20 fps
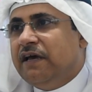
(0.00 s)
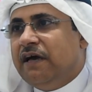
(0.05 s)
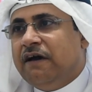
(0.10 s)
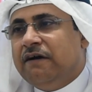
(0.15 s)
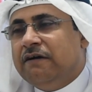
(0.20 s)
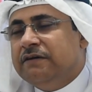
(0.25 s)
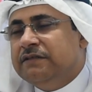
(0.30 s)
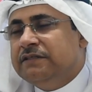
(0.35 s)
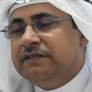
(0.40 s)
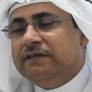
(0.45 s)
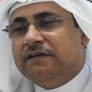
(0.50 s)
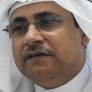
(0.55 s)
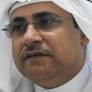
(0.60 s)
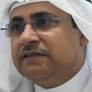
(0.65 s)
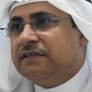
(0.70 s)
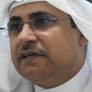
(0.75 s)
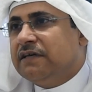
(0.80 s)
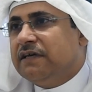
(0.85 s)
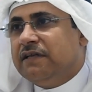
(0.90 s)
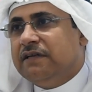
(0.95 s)
عادي
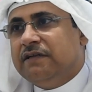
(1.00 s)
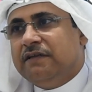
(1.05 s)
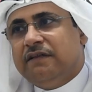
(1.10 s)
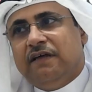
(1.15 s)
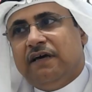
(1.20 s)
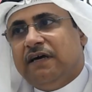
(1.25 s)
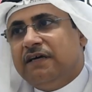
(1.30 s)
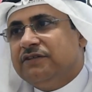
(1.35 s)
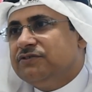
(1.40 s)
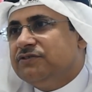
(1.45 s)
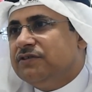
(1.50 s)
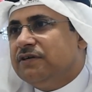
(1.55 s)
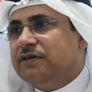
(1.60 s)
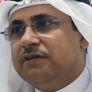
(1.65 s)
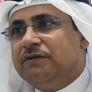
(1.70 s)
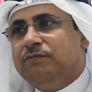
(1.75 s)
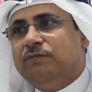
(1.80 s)
ادخل اذا عطشان